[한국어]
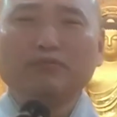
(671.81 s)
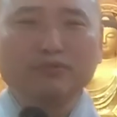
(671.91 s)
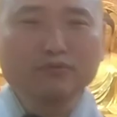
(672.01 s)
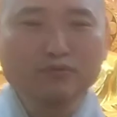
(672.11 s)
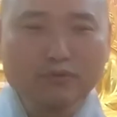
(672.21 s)

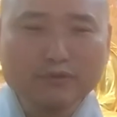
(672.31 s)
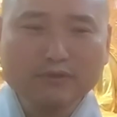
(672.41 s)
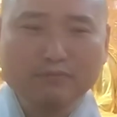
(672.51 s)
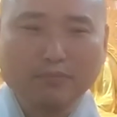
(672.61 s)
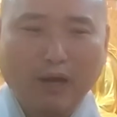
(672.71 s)

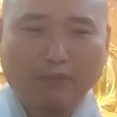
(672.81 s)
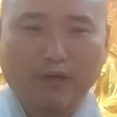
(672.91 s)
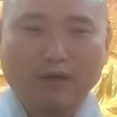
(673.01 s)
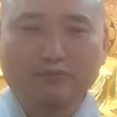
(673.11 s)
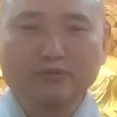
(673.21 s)
물고기
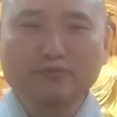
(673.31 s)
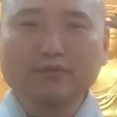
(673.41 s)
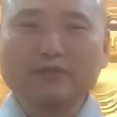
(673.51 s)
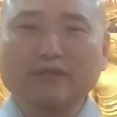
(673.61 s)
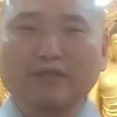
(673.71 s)
봐봐
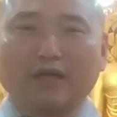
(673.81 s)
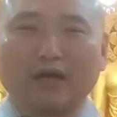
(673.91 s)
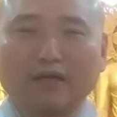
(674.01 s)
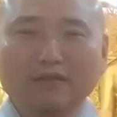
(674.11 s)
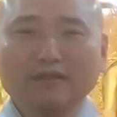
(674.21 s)
물고기나
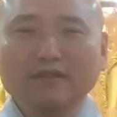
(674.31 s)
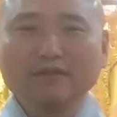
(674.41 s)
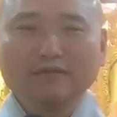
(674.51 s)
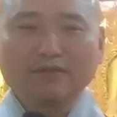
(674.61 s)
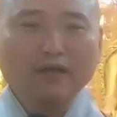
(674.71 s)
나나
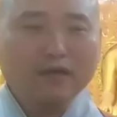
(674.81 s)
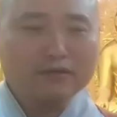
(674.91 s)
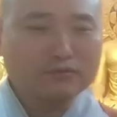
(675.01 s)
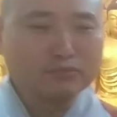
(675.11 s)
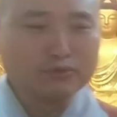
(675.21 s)
내가
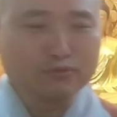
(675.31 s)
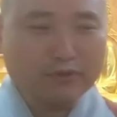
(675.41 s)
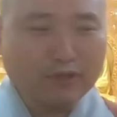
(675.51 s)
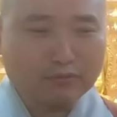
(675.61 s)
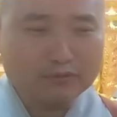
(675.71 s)
저
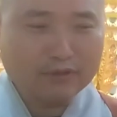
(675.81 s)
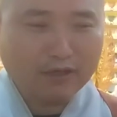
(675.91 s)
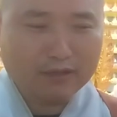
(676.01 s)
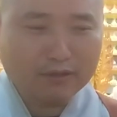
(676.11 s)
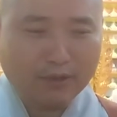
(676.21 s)
물고기라고
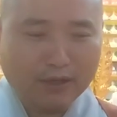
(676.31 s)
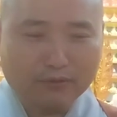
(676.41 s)
생각해봐요